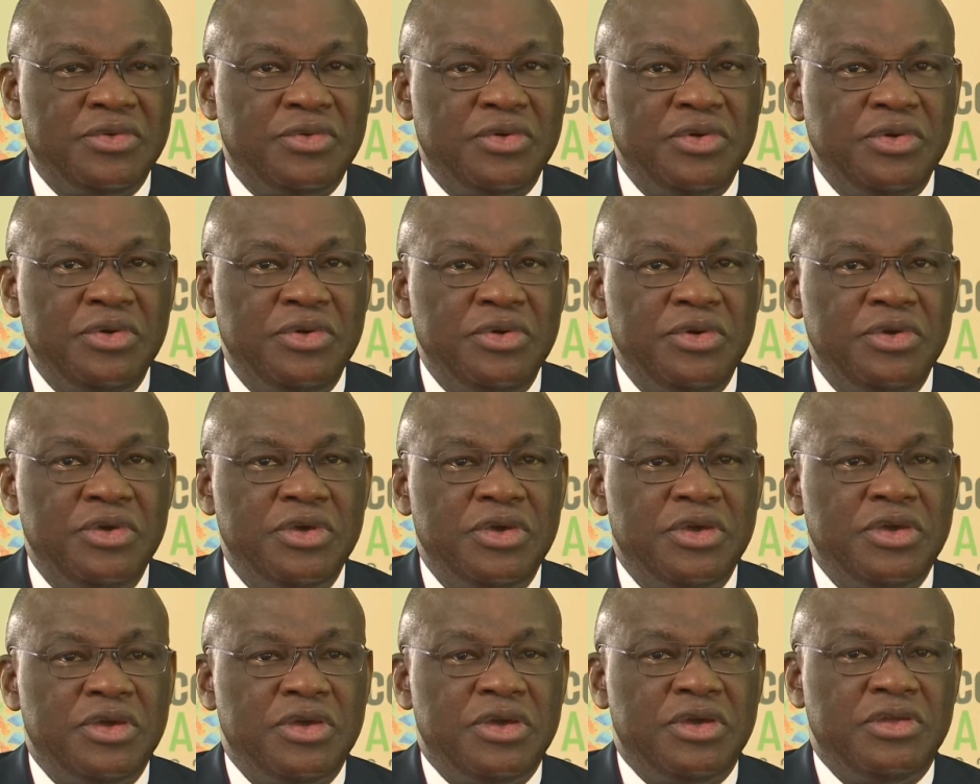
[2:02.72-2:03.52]
que
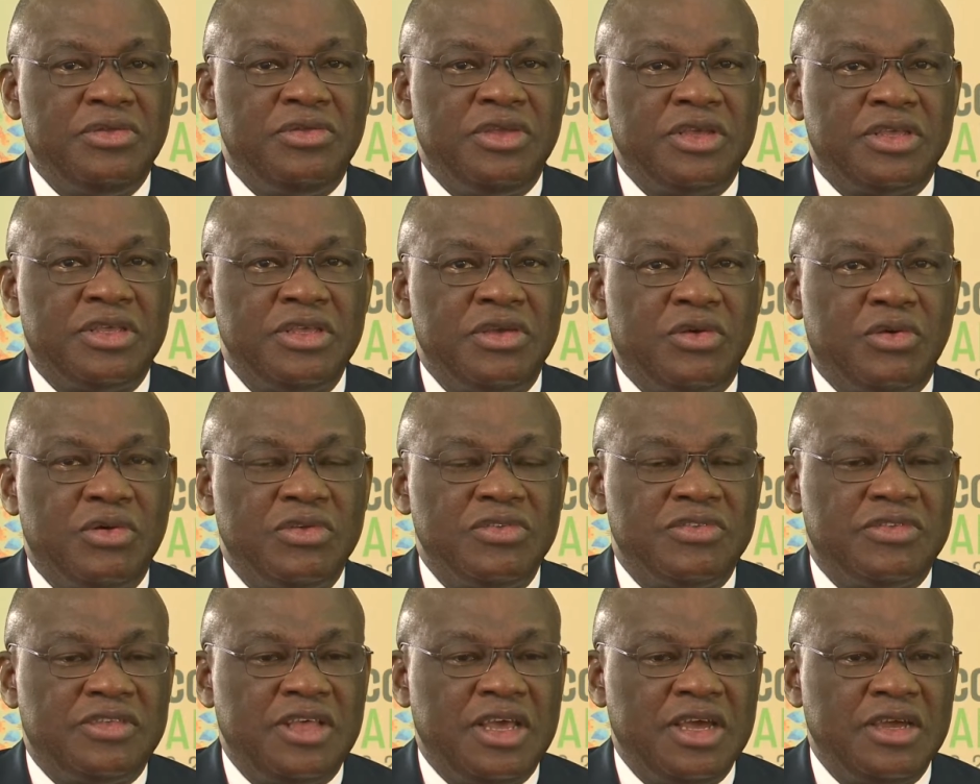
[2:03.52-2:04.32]
ce qui
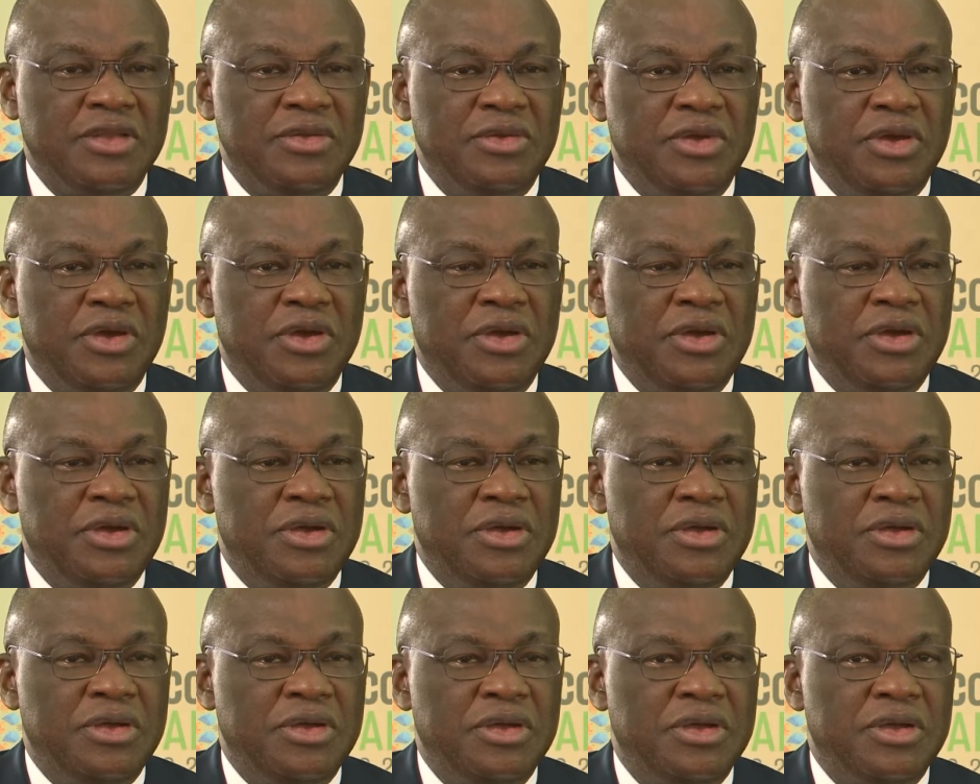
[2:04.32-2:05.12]
concerne,
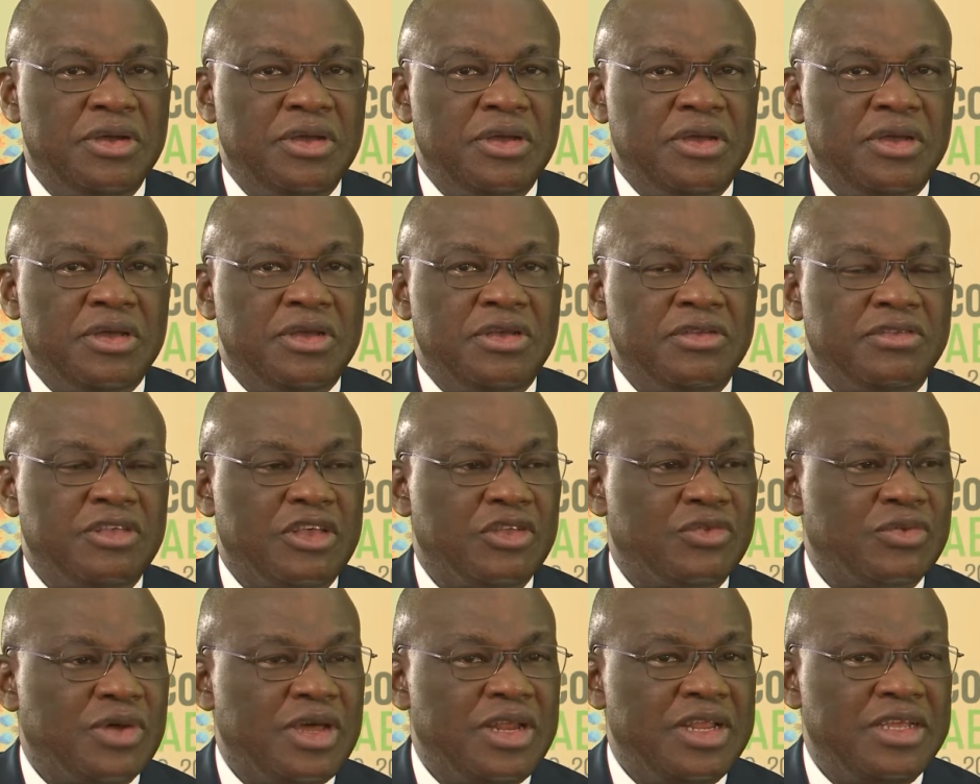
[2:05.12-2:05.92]
euh, que
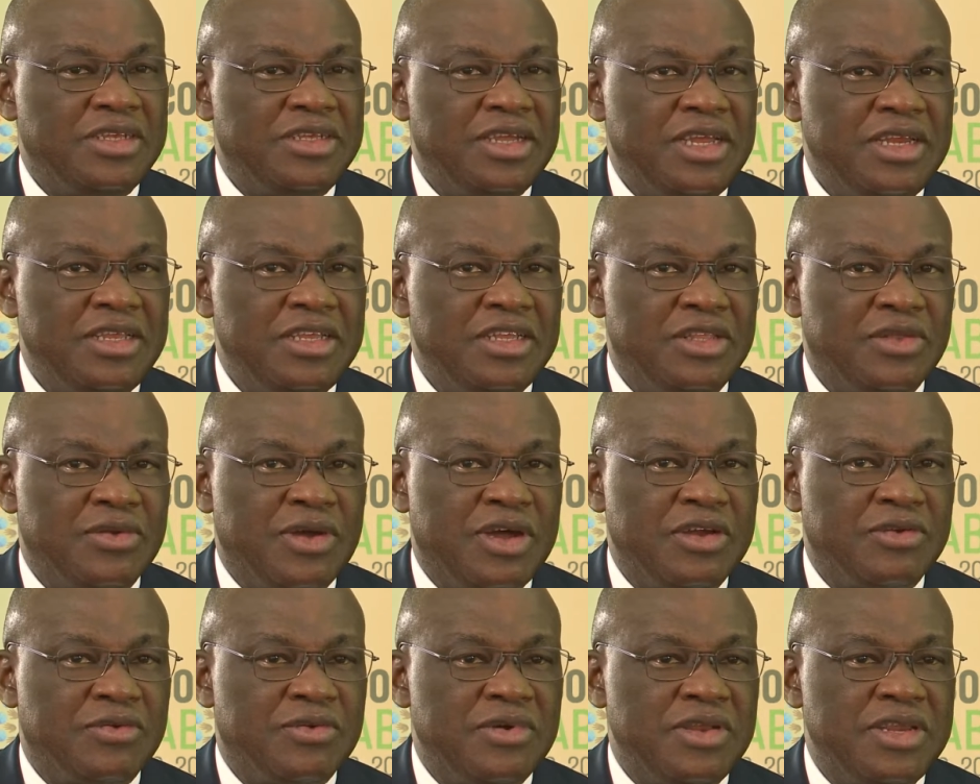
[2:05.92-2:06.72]
ce soit les gels
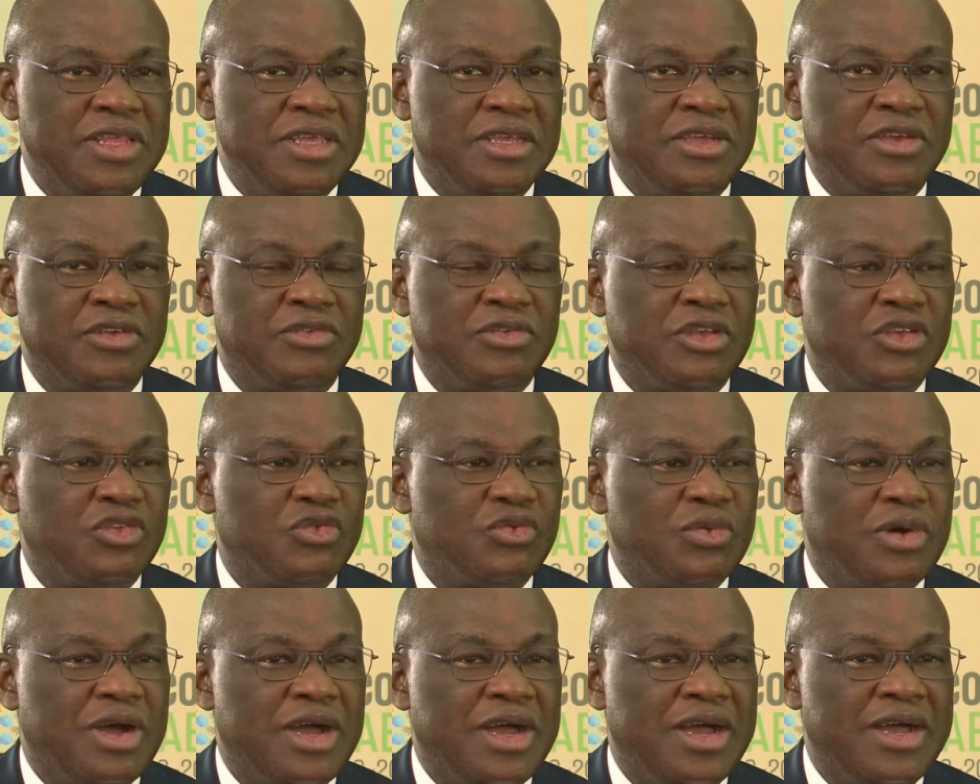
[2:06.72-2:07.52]
hydroalcooliques, que ce
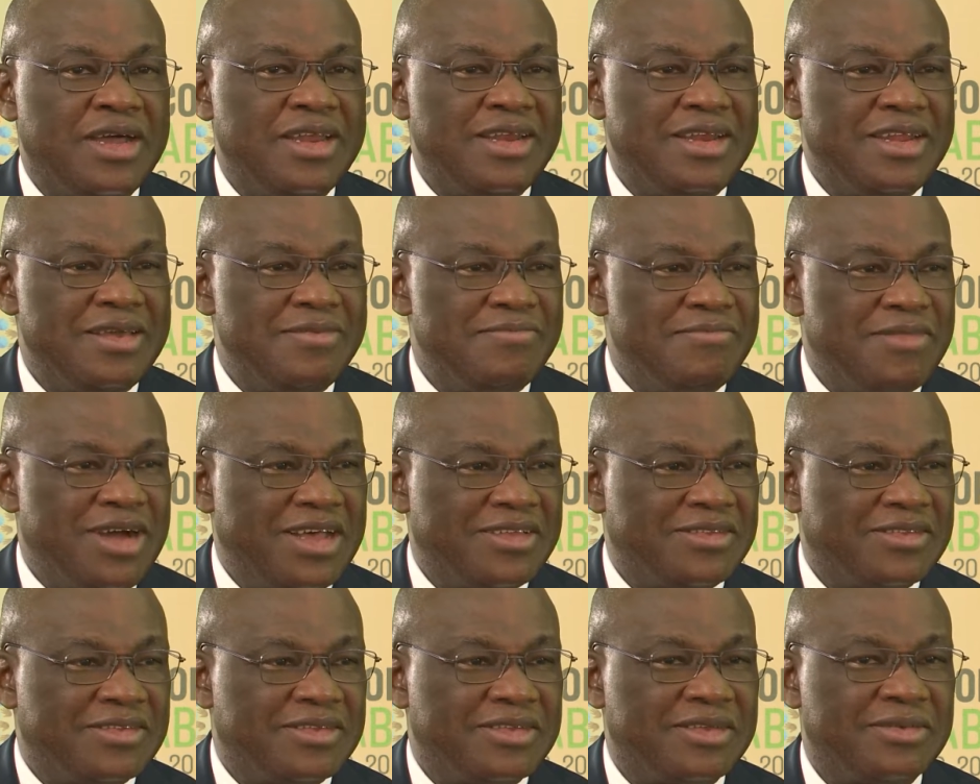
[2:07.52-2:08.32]
soit les
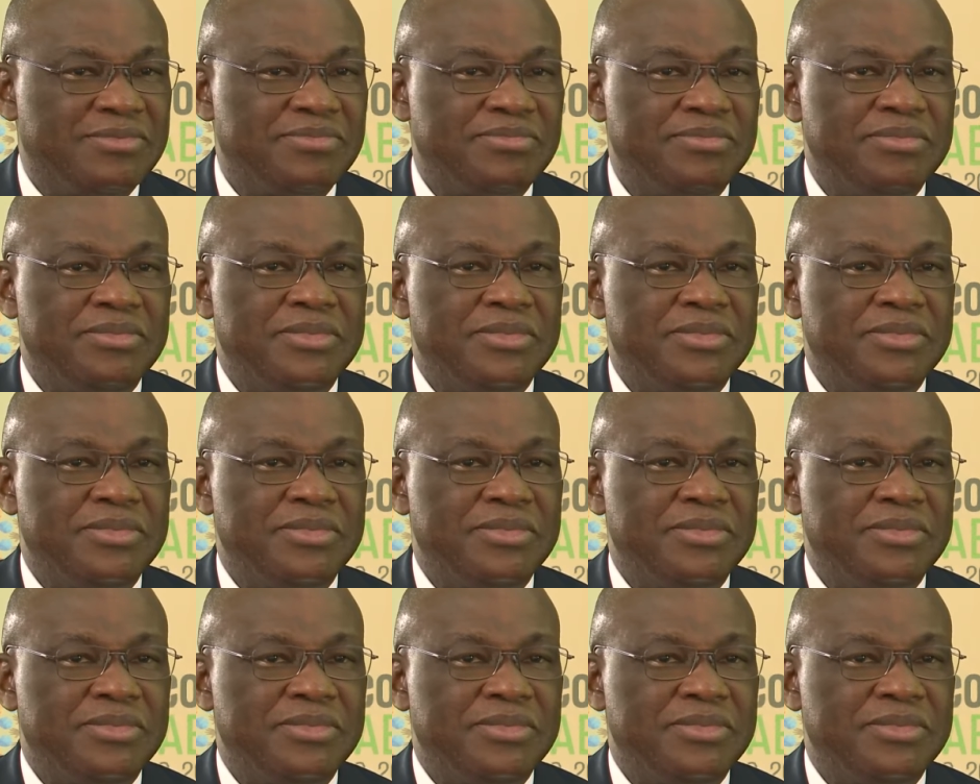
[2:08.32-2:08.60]
masques,